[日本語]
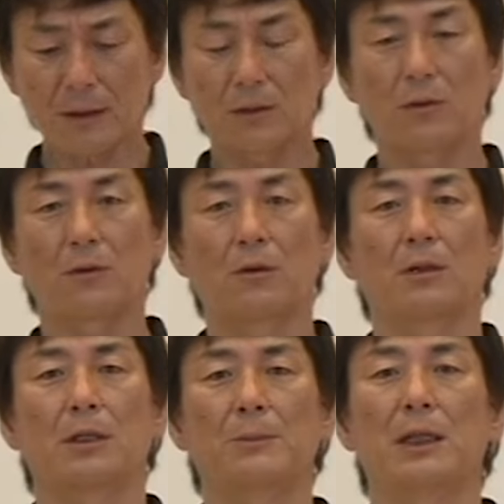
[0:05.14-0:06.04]

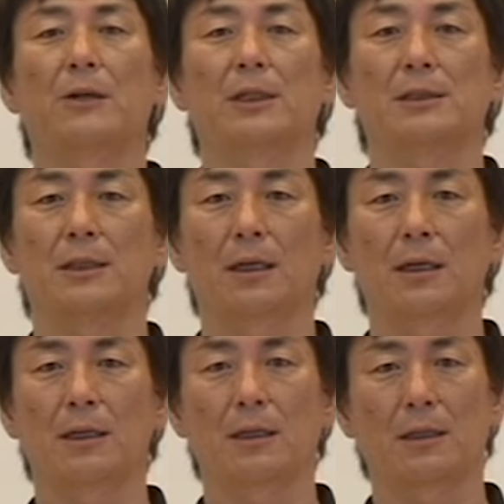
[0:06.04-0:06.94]
と今からはですね、
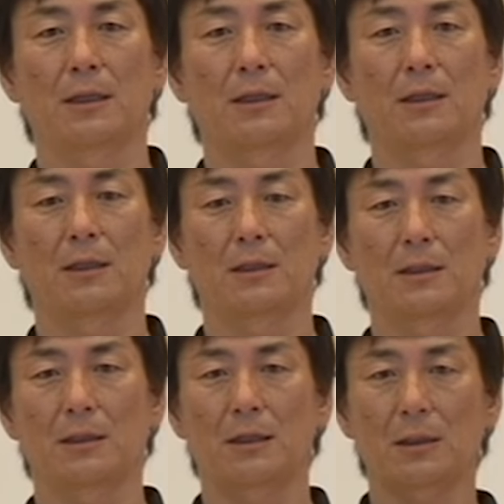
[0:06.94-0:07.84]

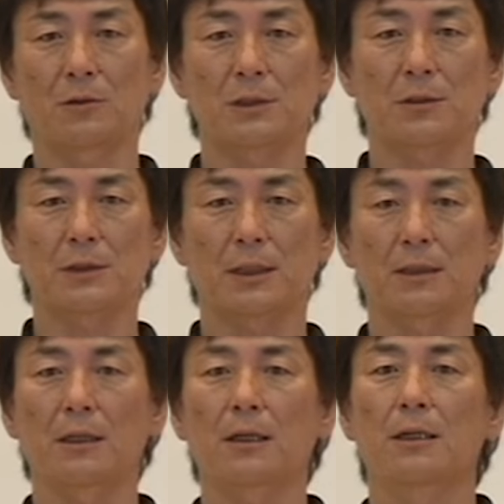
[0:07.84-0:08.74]
えー、あなたの教え子さ
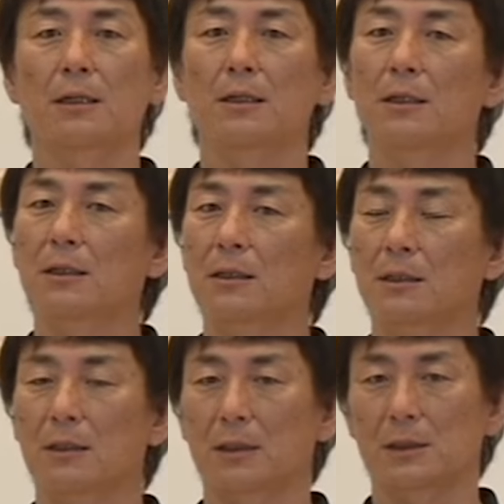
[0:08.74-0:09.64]
んが、
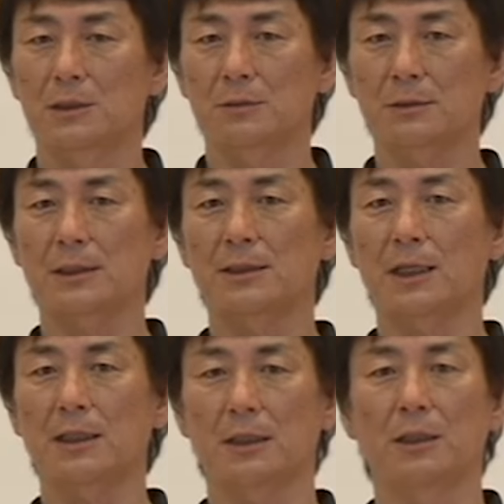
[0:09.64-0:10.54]
えー、瞬達
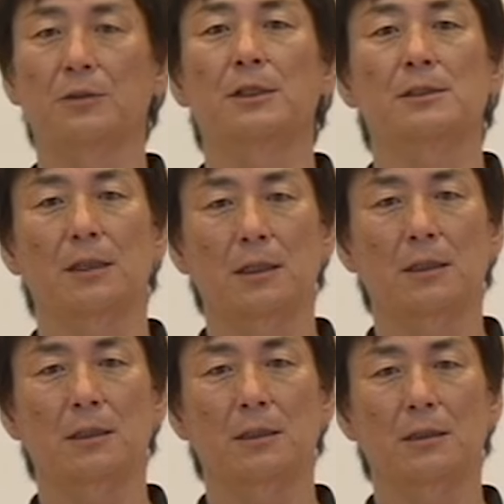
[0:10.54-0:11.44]
できない理由です
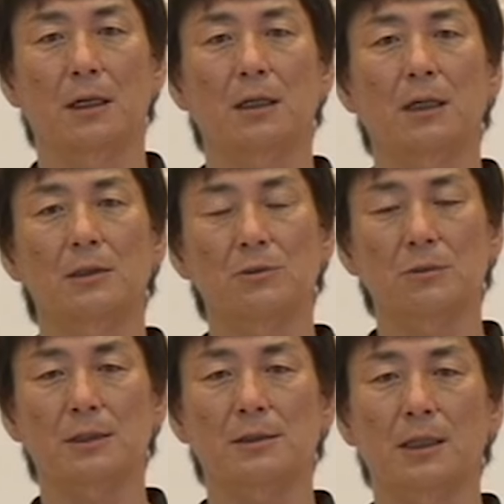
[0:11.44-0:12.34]
ねなかなか
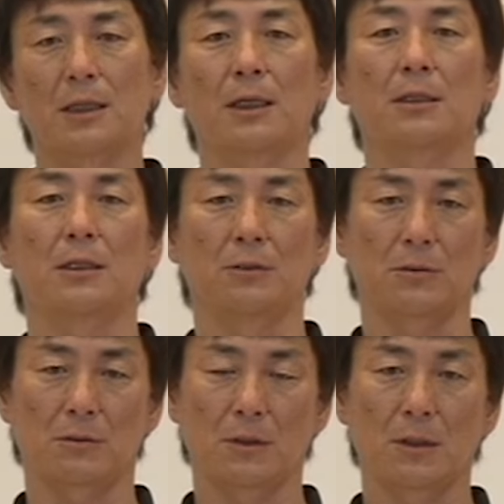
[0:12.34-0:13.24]
上達できない理
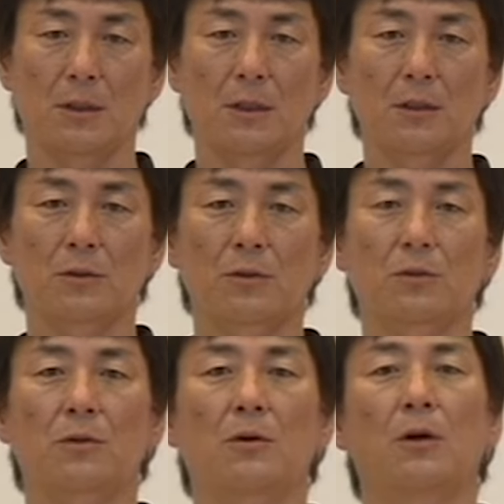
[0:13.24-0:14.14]
由という
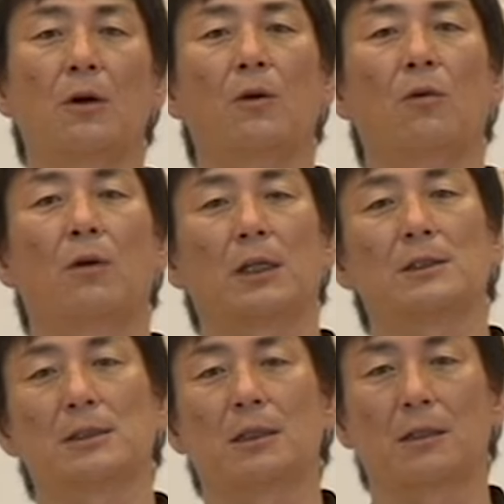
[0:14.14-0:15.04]
ところをお話し
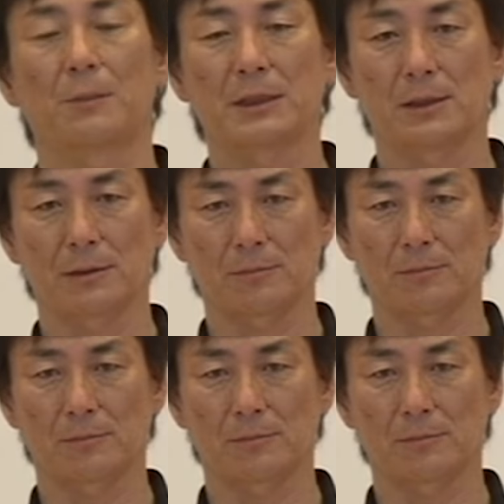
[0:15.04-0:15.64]
させていただきます